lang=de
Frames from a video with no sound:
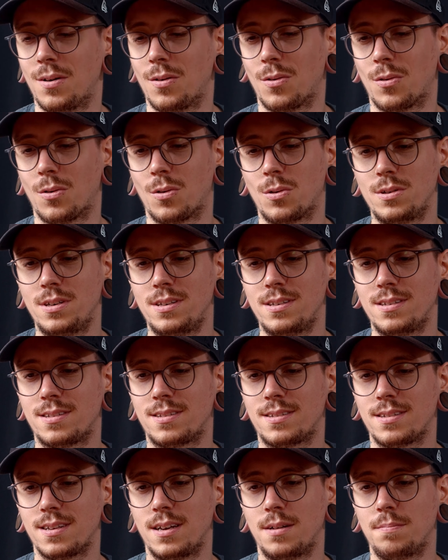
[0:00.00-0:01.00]
Und
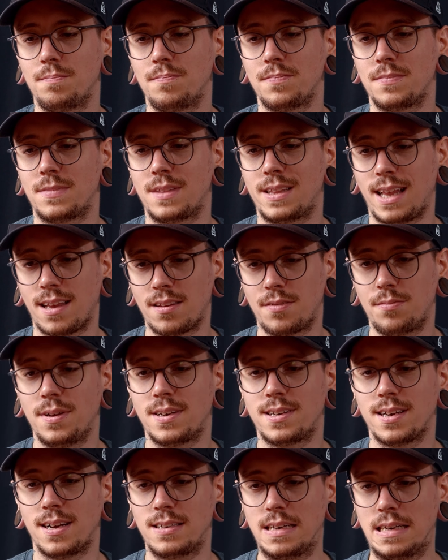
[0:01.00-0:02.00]
ähm, das
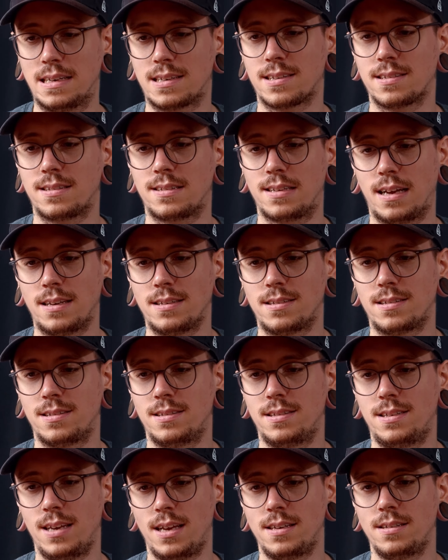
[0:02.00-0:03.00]
wird halt
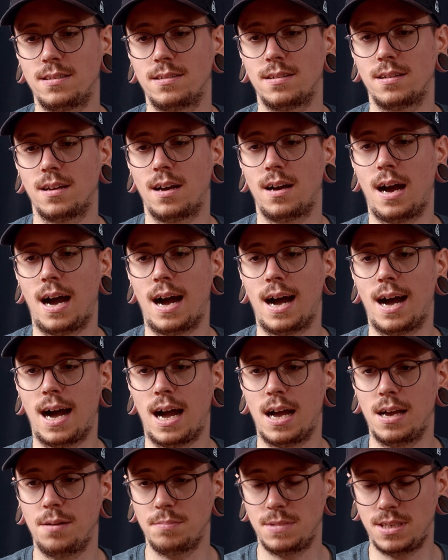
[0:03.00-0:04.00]
interessant, denn
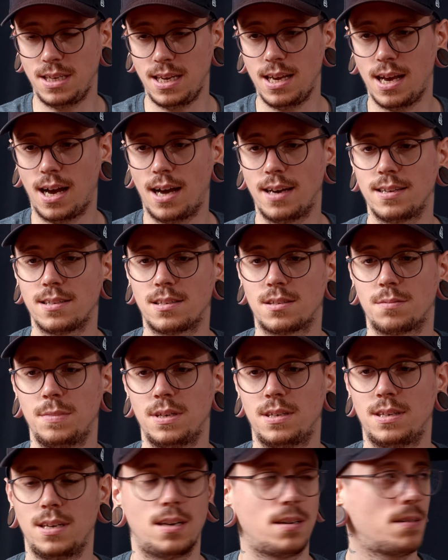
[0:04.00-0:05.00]
AMD hat jetzt
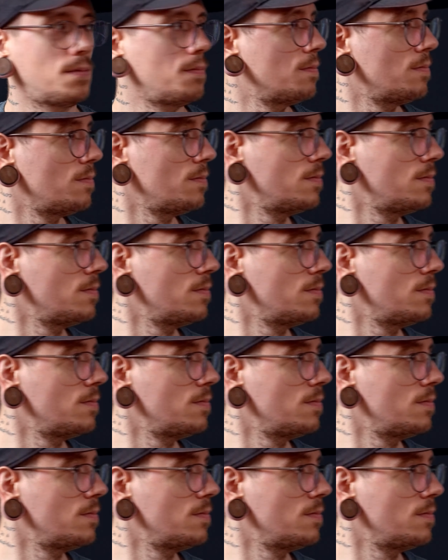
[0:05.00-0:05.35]
mit der